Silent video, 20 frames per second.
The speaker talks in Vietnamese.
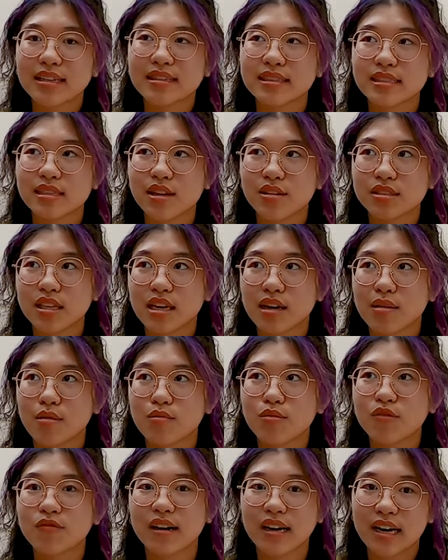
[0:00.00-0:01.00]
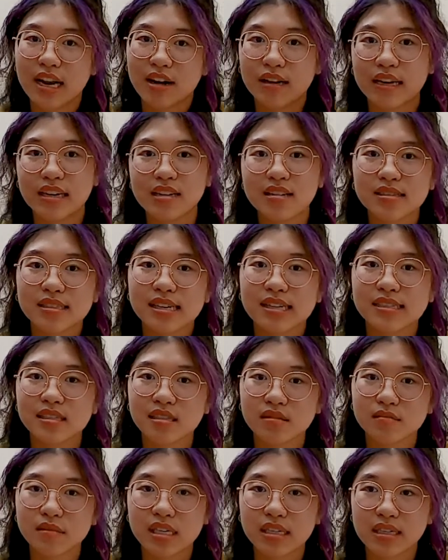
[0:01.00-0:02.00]
thì nó sẽ có một phần nào đấy được xây dựng
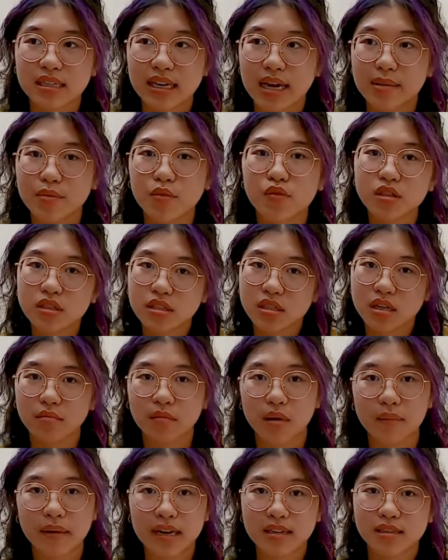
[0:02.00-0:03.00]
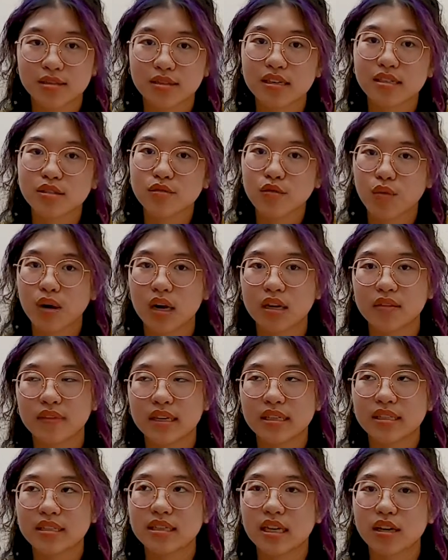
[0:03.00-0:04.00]
bởi cái môi trường mà bạn xây xung quanh và
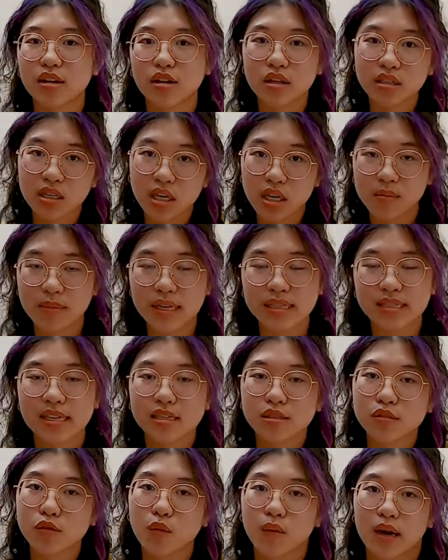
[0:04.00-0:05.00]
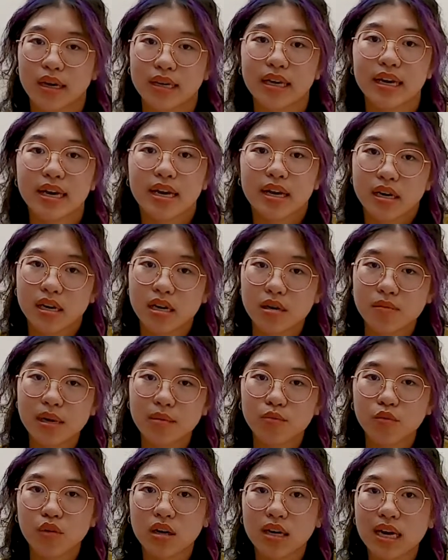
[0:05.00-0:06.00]
những cái con người mà bạn xây xung quanh nếu
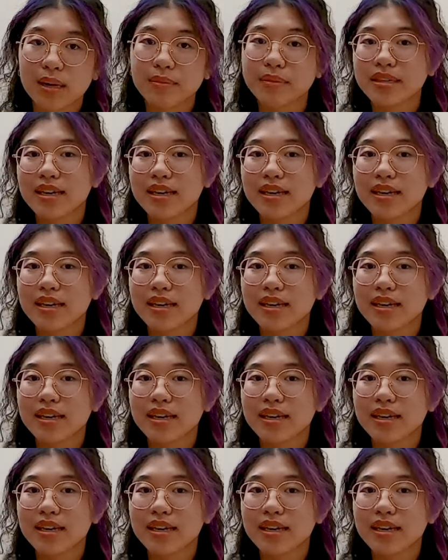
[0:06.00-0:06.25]
bạn muốn cắt như